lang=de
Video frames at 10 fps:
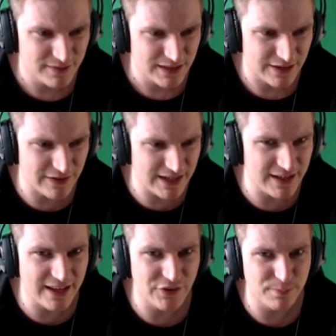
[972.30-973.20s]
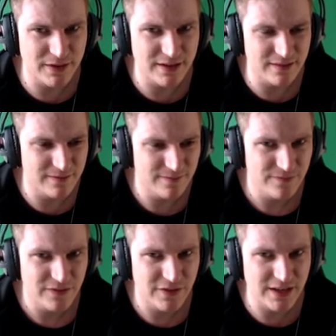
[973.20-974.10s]
Wir gehen erstmal.
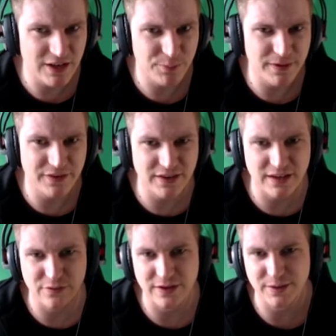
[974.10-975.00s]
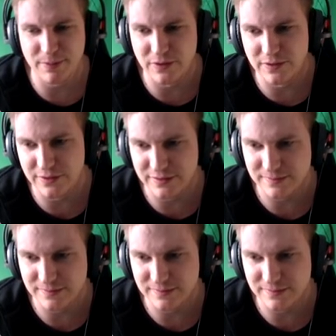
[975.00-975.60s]
Wir gehen erstmal das Ding hier fertig bauen, Leute.